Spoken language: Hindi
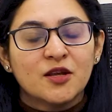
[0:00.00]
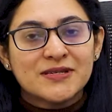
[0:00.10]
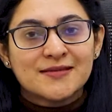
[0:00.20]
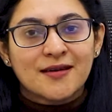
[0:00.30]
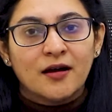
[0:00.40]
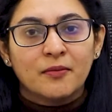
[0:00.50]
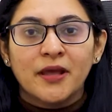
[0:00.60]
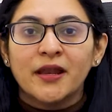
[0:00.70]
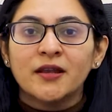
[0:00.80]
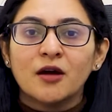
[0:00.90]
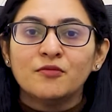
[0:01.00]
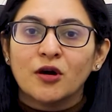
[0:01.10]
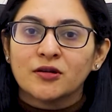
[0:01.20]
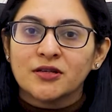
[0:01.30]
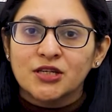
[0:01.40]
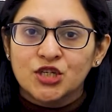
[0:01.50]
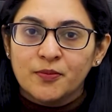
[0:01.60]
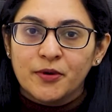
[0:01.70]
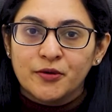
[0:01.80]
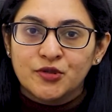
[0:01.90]
नमस्कार मेरा नाम डॉक्टर ईशा
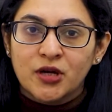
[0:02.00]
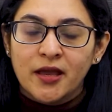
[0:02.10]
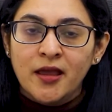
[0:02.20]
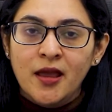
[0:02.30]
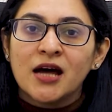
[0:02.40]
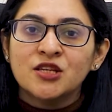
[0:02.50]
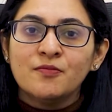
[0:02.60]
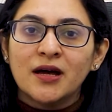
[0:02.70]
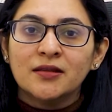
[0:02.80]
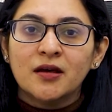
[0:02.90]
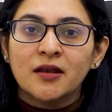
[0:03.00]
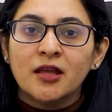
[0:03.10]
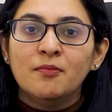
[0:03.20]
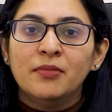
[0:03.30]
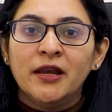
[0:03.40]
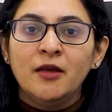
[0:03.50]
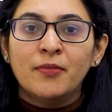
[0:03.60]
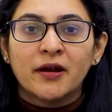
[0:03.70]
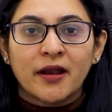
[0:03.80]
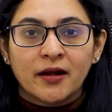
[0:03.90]
पहुजा है आज हम बात करेंगे ब्लीडिंग
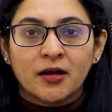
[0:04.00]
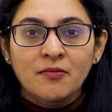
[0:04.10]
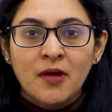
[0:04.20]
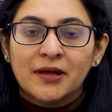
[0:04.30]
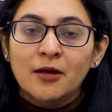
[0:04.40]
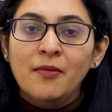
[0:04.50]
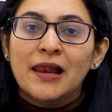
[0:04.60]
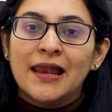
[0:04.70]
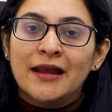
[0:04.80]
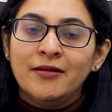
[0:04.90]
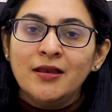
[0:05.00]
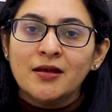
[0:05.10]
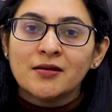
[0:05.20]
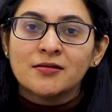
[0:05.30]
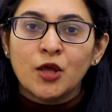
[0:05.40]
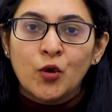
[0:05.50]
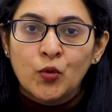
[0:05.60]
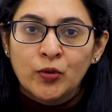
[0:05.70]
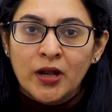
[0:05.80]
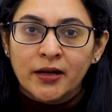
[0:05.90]
पर रेक्टम मतलब लेटरिन के रस्ते
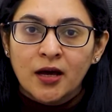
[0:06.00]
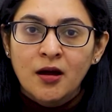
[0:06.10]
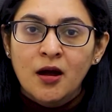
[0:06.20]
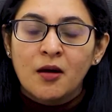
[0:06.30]
खून आना